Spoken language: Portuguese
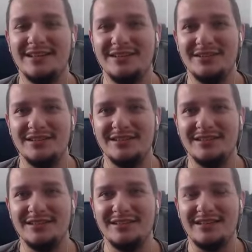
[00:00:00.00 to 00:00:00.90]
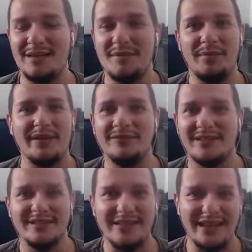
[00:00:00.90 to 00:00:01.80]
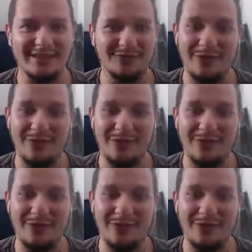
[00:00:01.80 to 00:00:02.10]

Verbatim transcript: de, gameplay que você segue.